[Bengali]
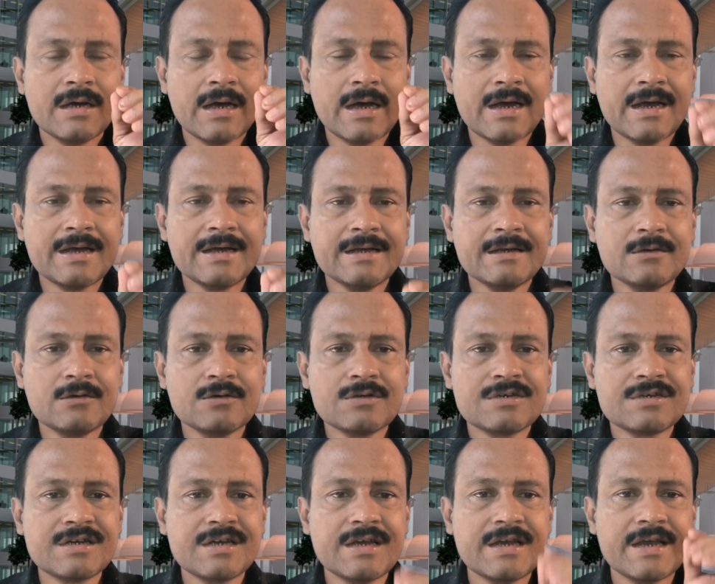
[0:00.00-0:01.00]
হায়ারিং
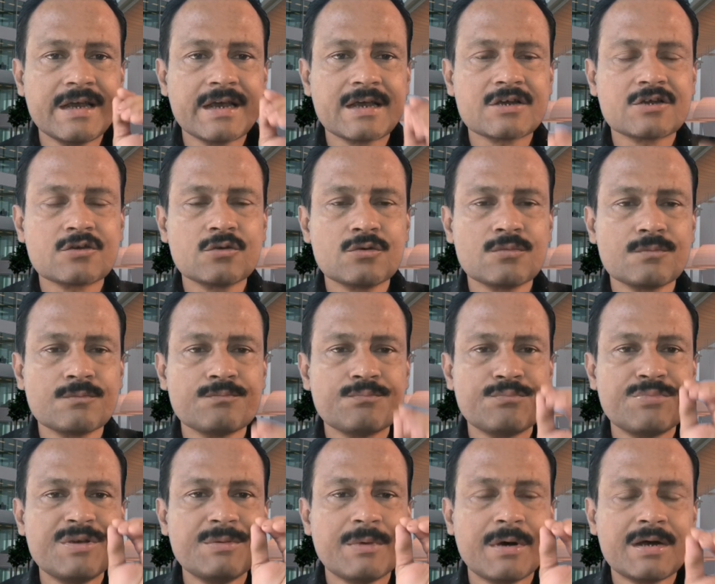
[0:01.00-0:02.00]
করছে একশো
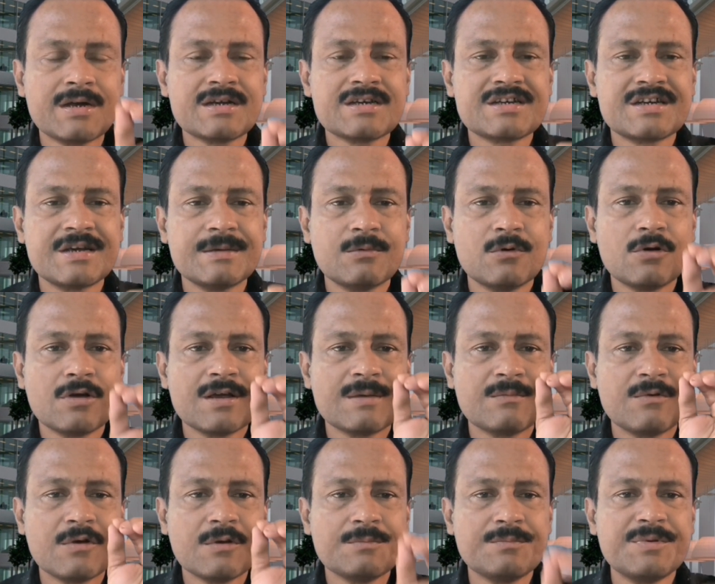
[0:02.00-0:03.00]
বিমান সেবক
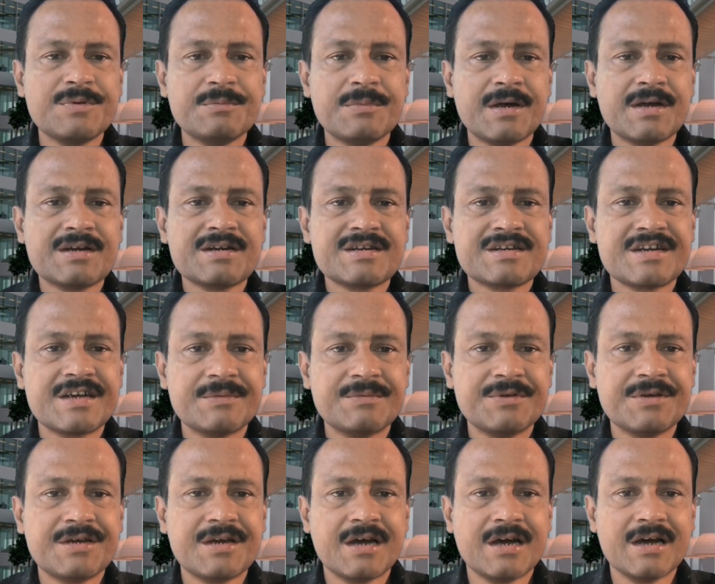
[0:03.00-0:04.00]
এবং বিমান
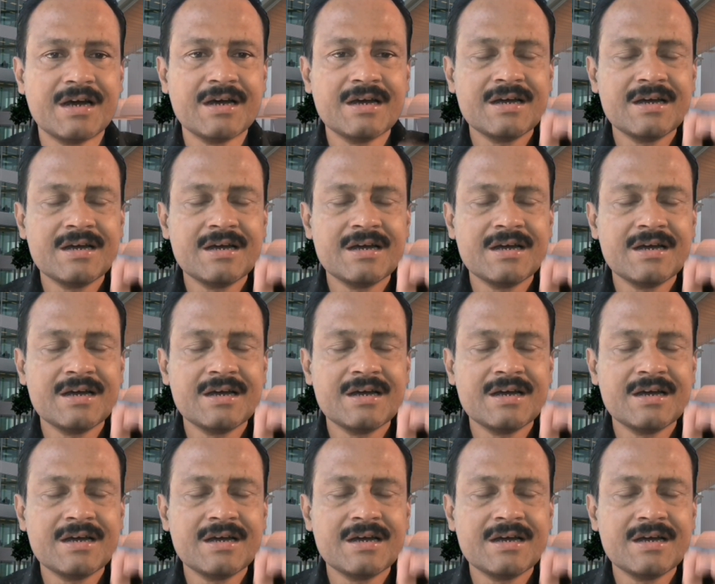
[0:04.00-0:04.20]
সেবিকা